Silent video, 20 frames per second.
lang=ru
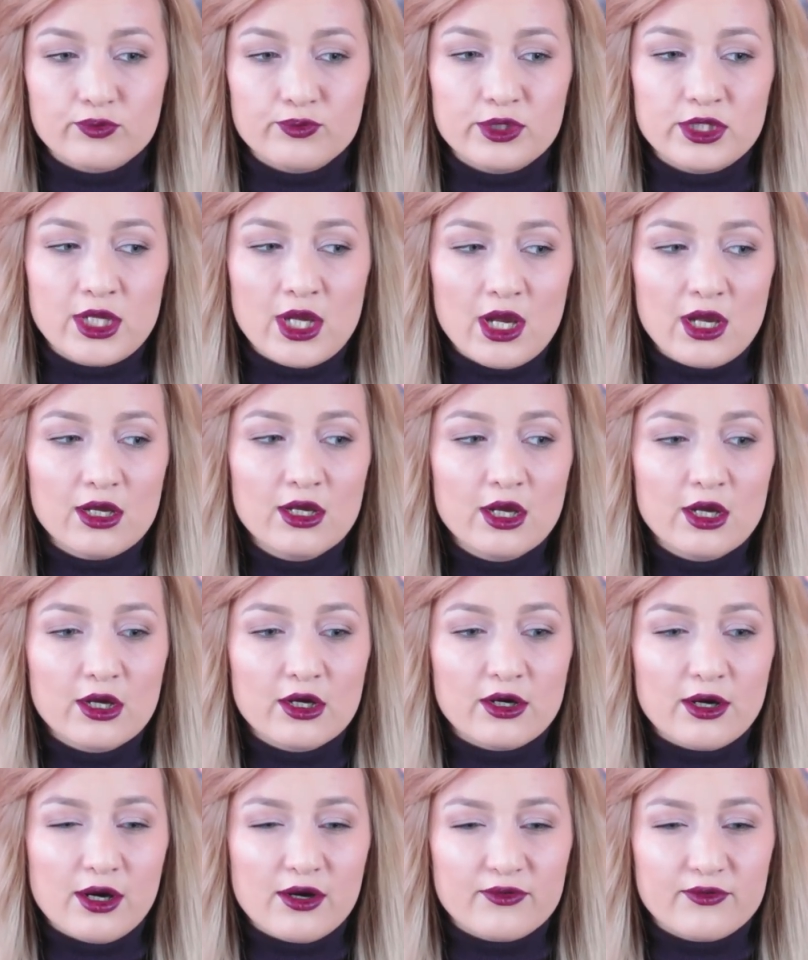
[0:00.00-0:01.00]
У меня
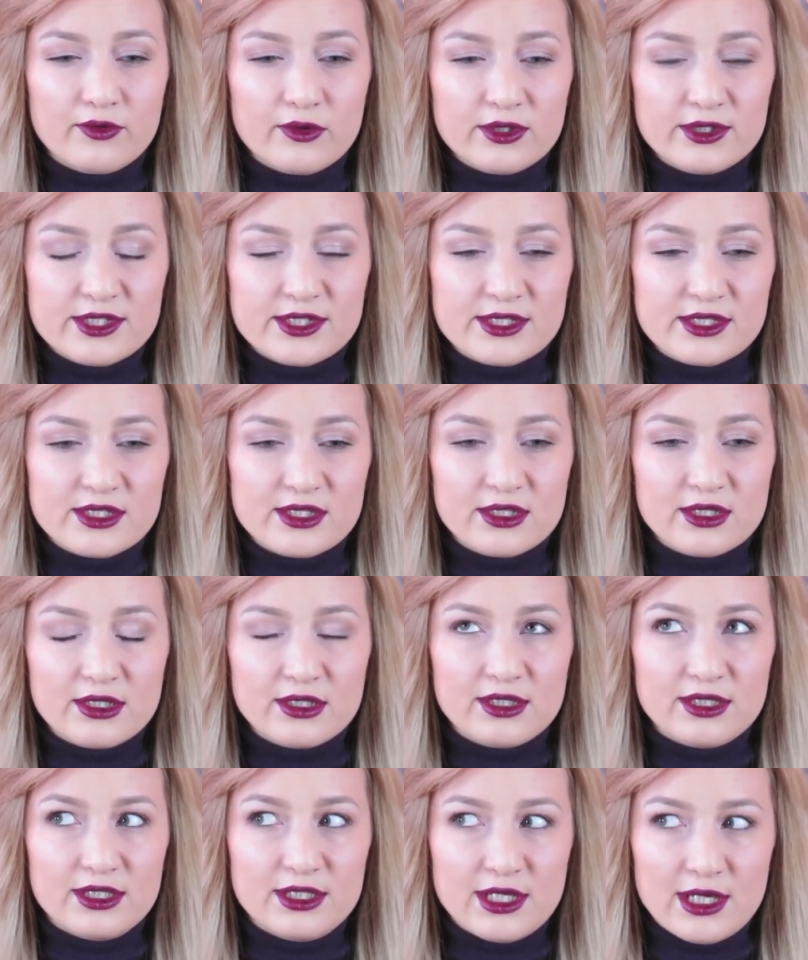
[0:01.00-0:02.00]
а,
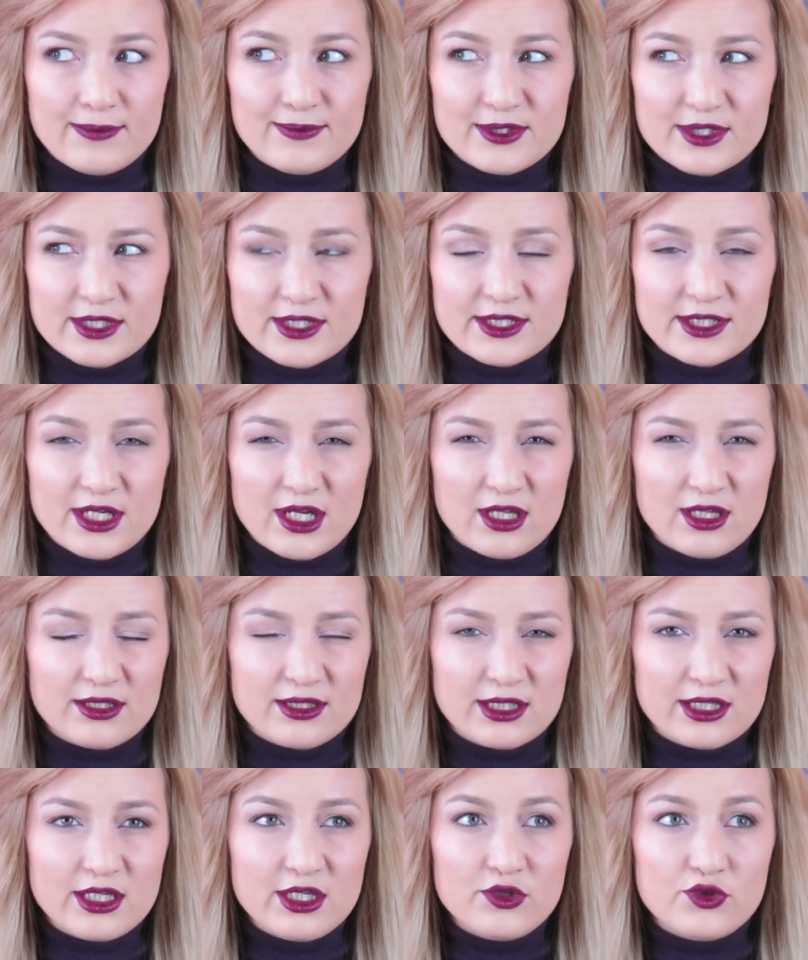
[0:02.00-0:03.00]
волосы, я бы
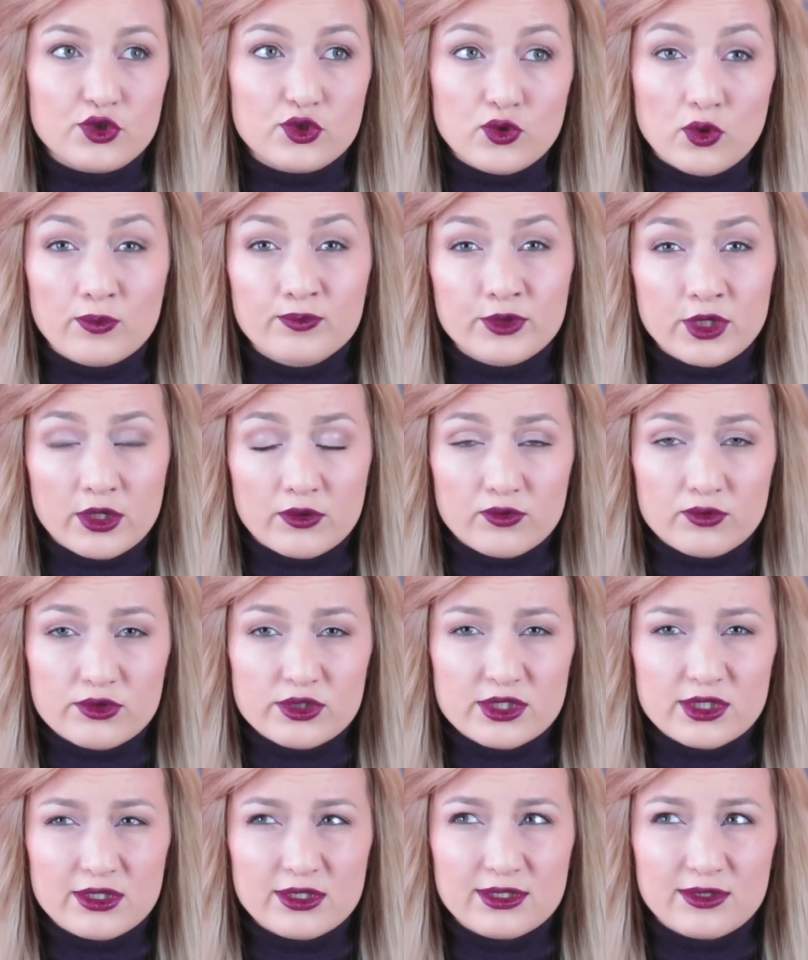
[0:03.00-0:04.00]
сказала, такие
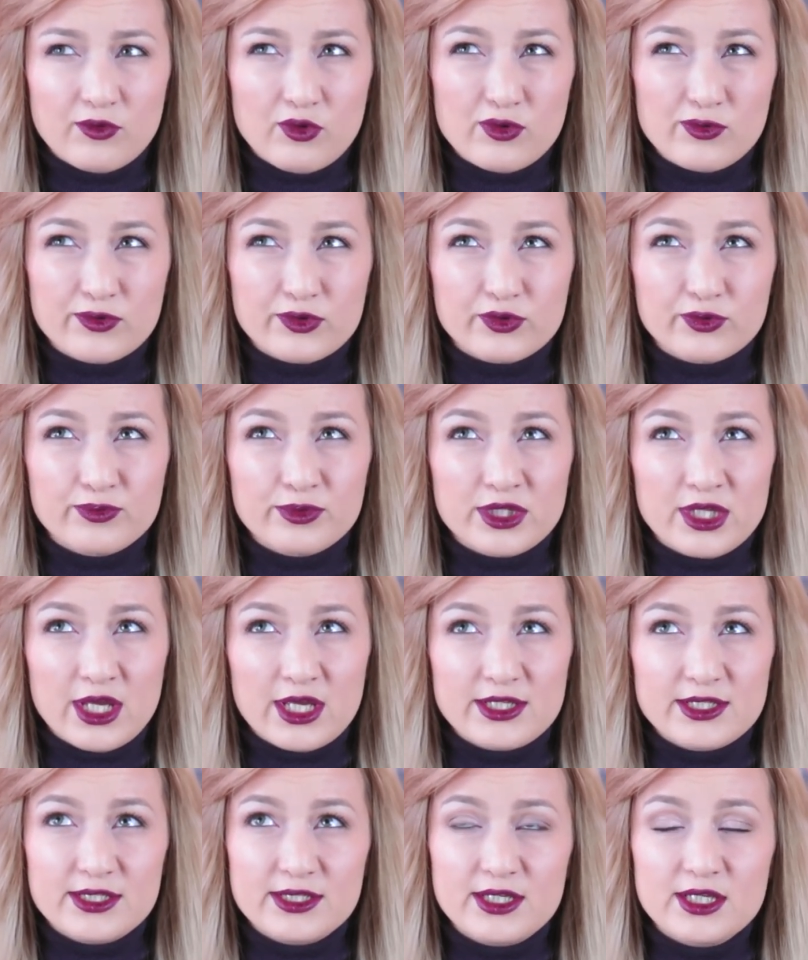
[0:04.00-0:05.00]
темно-русые, такой вот у
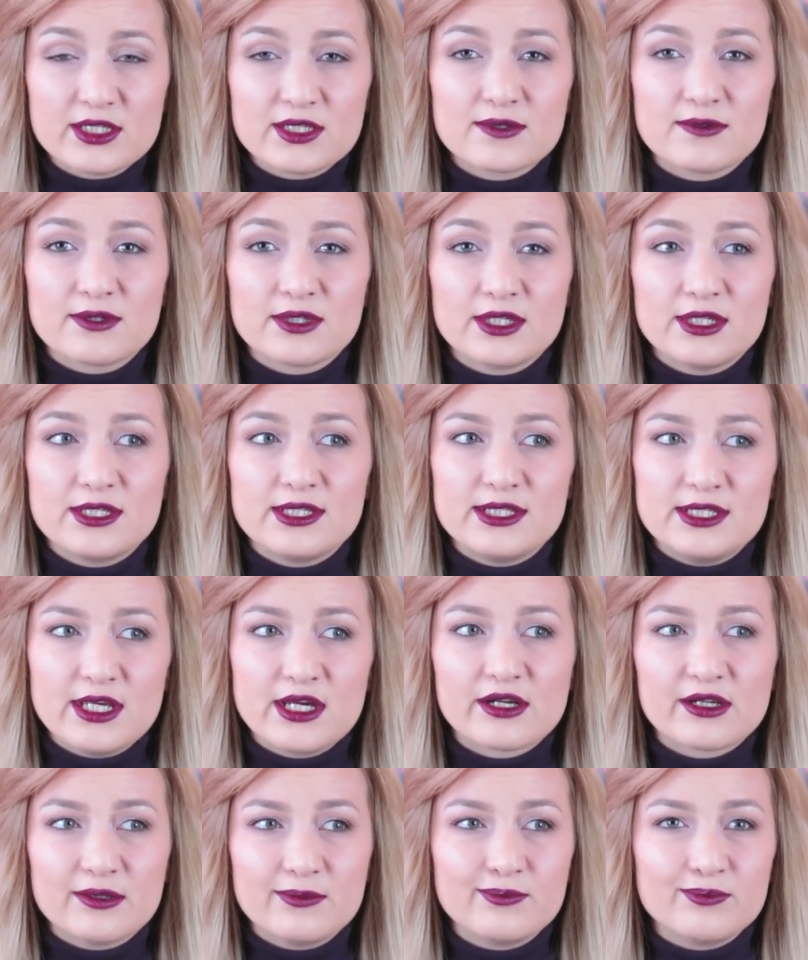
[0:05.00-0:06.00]
меня естественный
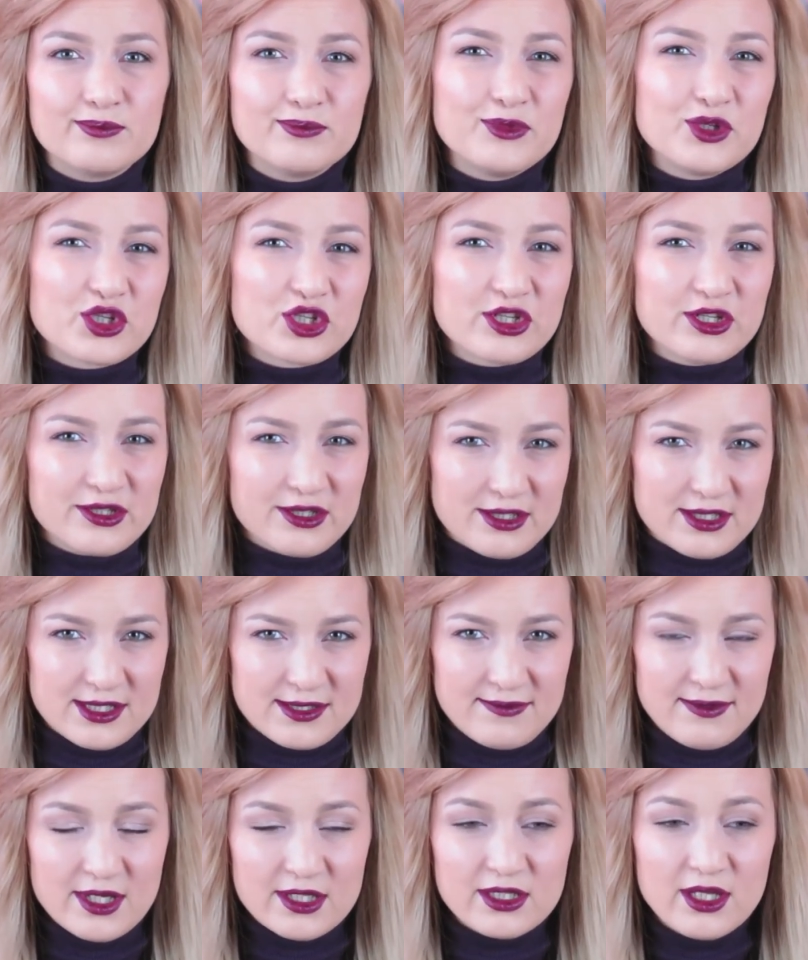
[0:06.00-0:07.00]
серый мышиный
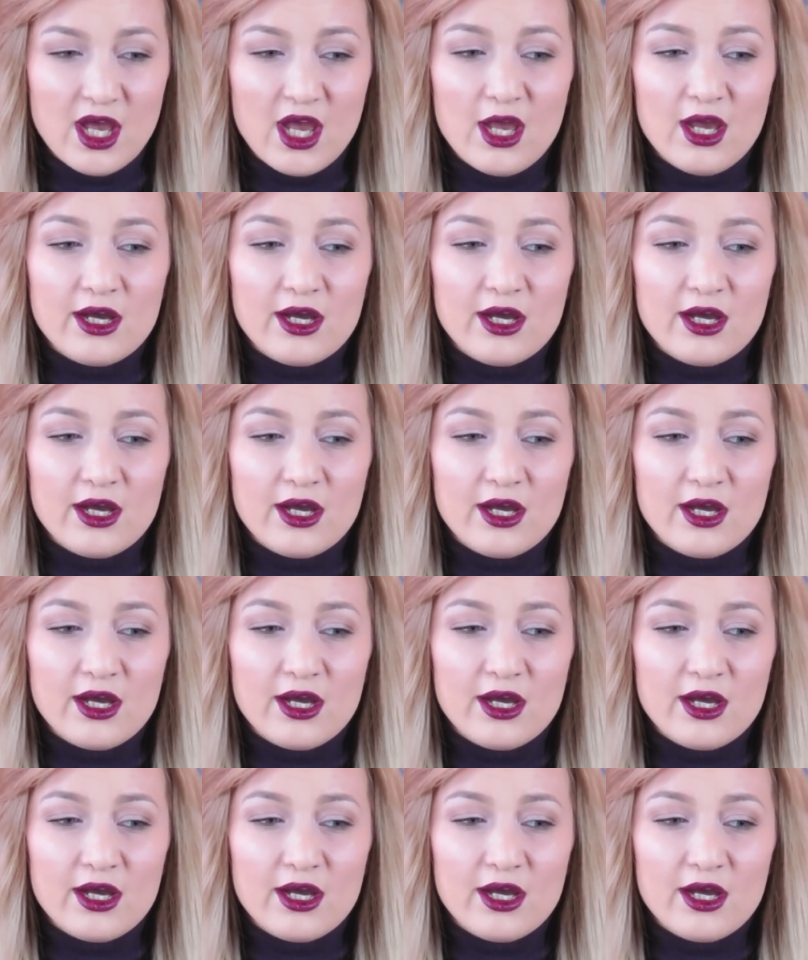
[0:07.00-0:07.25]
цвет,